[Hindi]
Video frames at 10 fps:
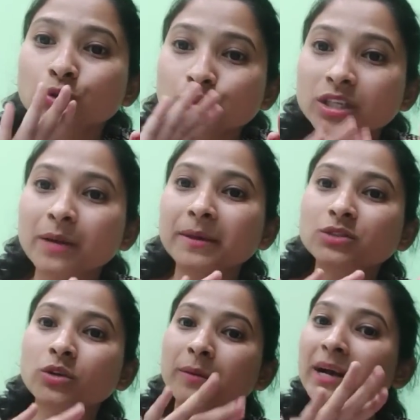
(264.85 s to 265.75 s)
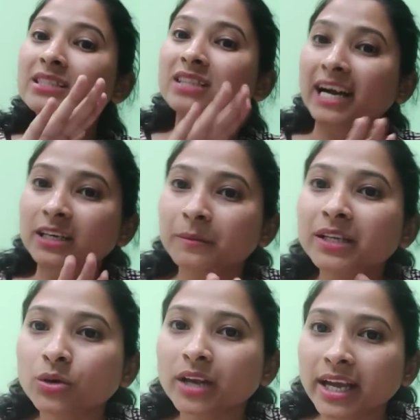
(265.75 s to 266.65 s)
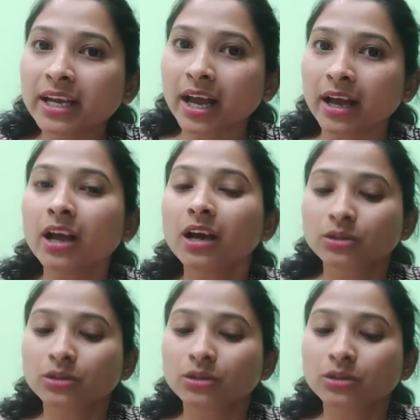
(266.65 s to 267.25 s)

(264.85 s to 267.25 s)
दूसरे बच्चों के मार्क्स घट भी तो रहे हैं